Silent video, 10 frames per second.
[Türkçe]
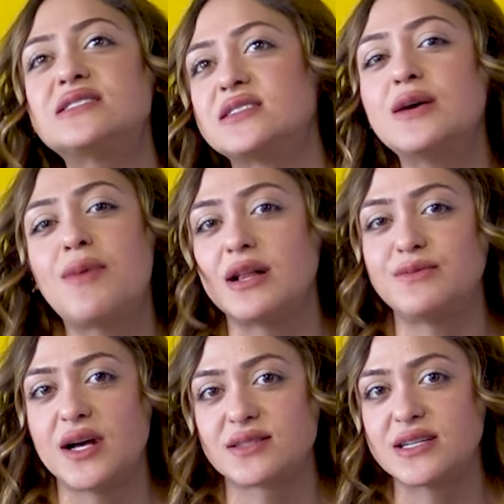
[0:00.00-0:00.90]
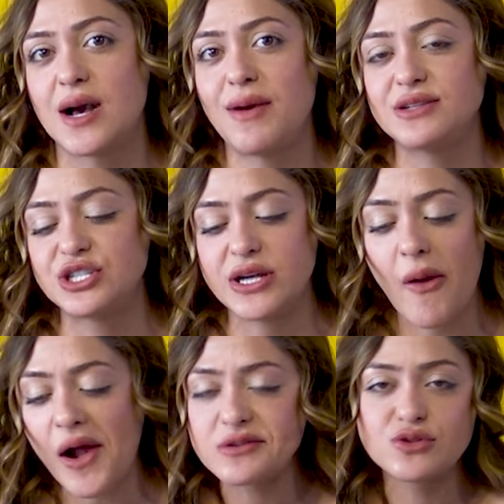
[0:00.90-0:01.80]
ne istediğine bağlı biraz da ya bence.
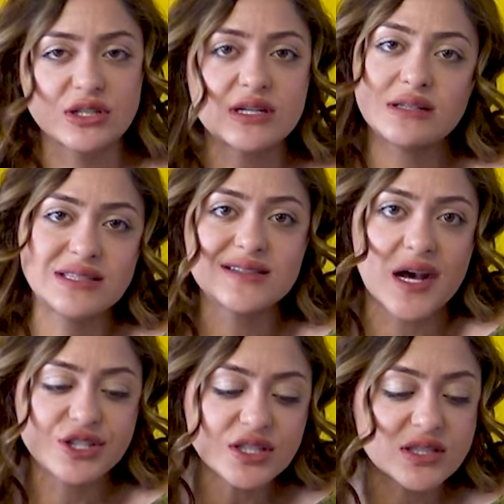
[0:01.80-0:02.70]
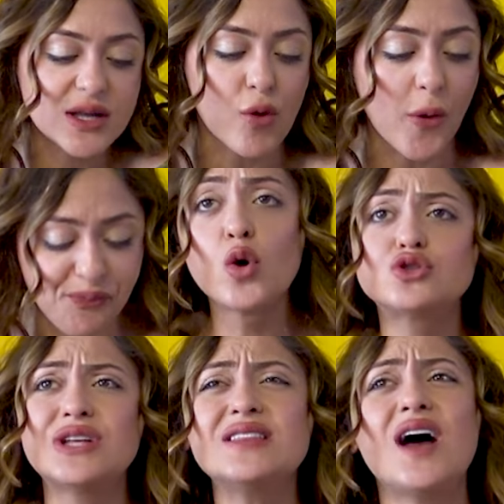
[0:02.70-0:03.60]
Her gün canı insan her şey istemiyor. O
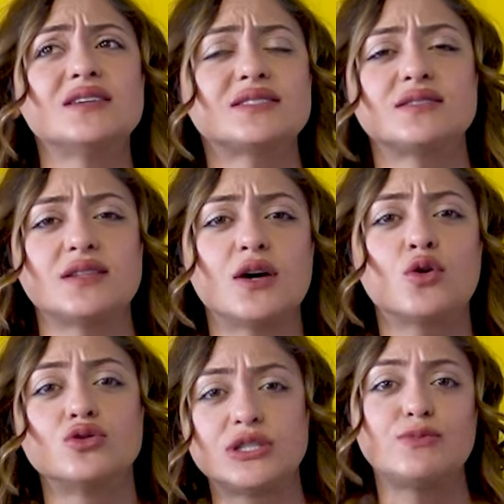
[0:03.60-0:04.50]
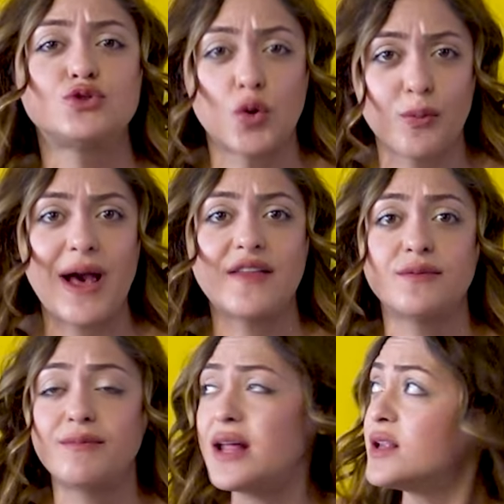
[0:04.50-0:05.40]
yüzden de aslında konsepti çok
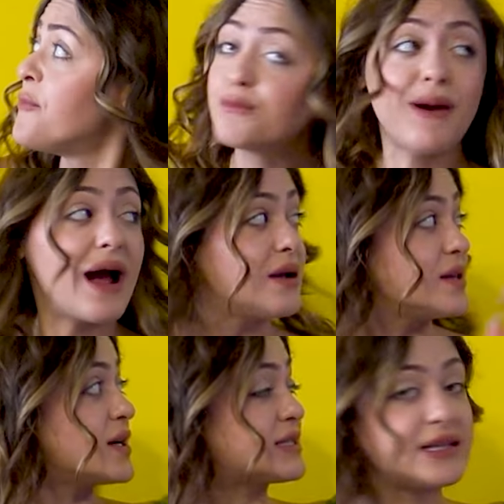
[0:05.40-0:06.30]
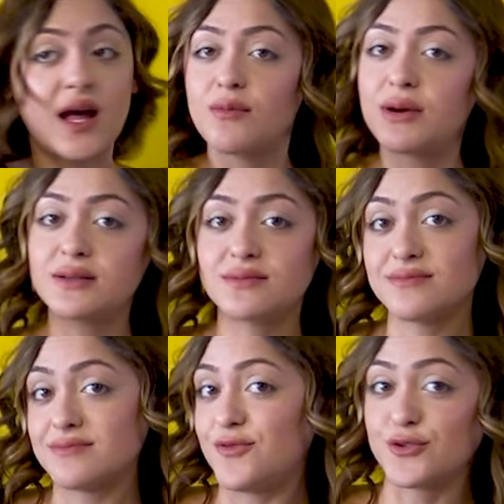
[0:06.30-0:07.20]
beğendim ben. Berlin, Atina, bakın
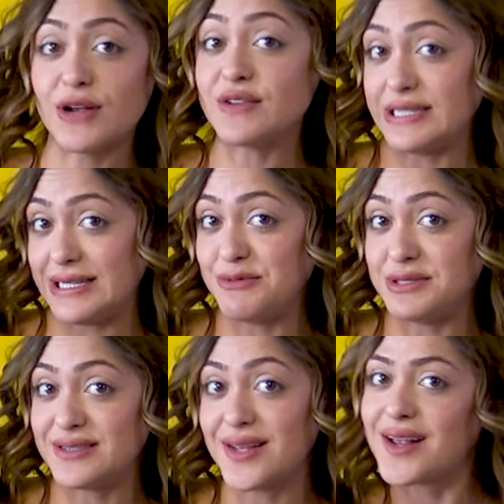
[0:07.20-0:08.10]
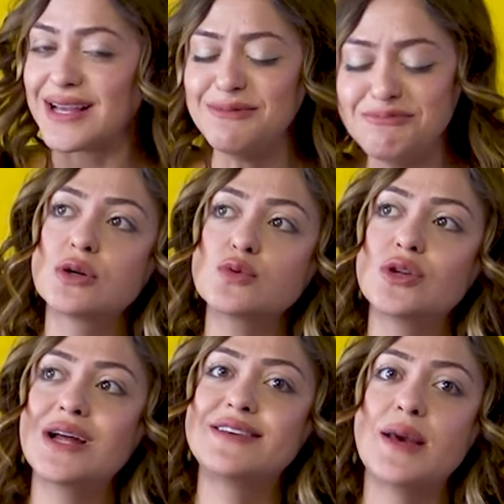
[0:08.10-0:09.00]
fotoğraf da çekinebilirsiniz yani gelip.
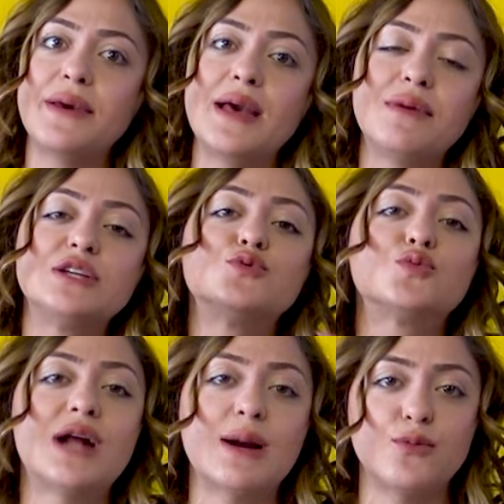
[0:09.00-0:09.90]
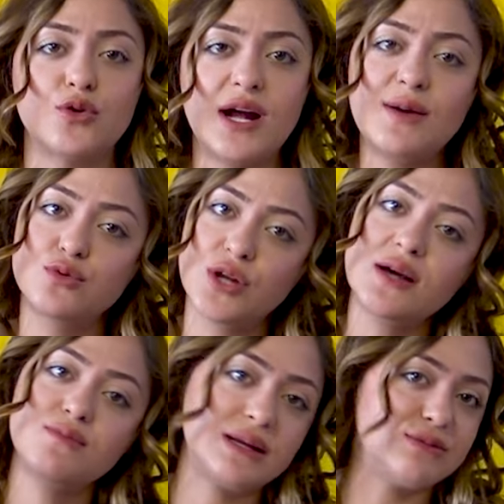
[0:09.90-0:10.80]
Çocuklar yemeğe mecbur bırakmıyorlar. Bu
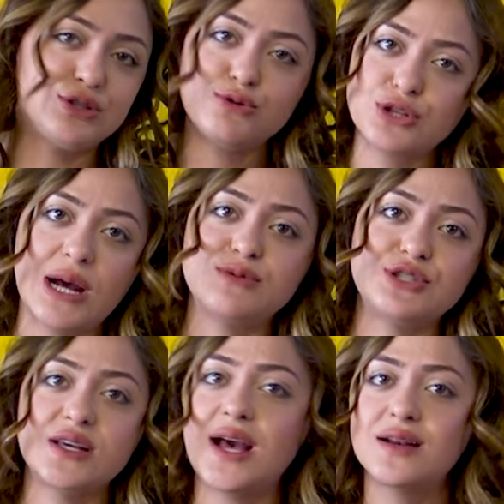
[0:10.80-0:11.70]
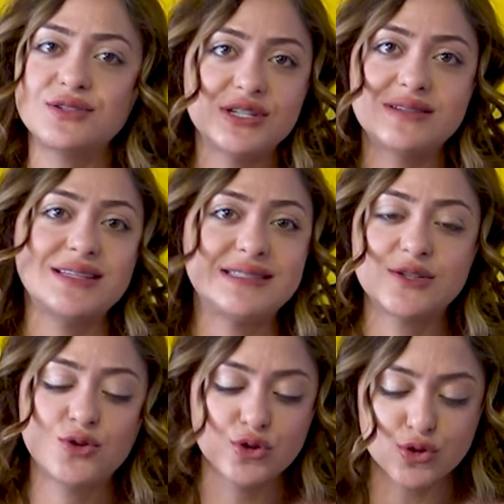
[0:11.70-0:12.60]
da benim için güzel bir şey yani. Canın ne
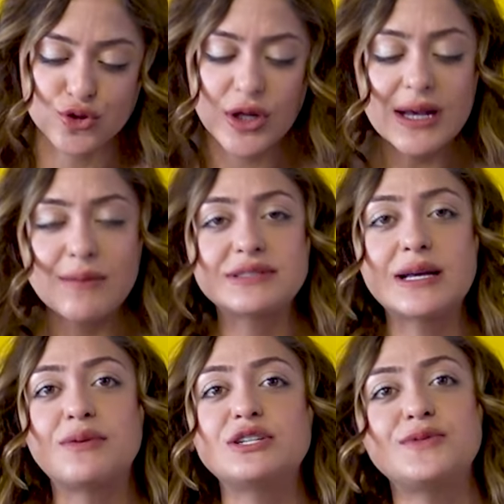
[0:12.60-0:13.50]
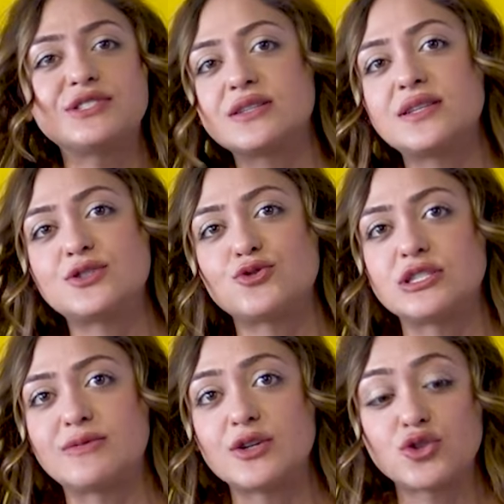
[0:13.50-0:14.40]
isterse onu yiyorsun. Mesela Barış Bey canı ne
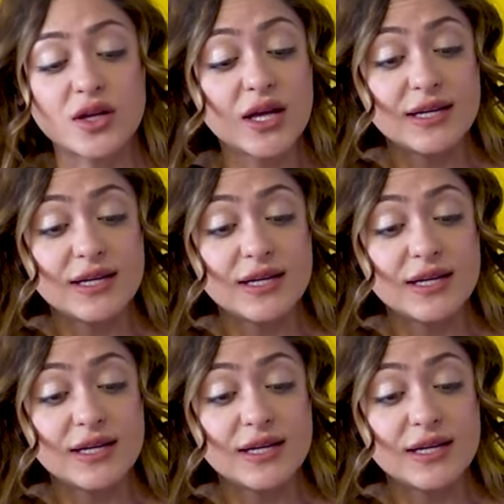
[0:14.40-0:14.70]
istiyor acaba şu an?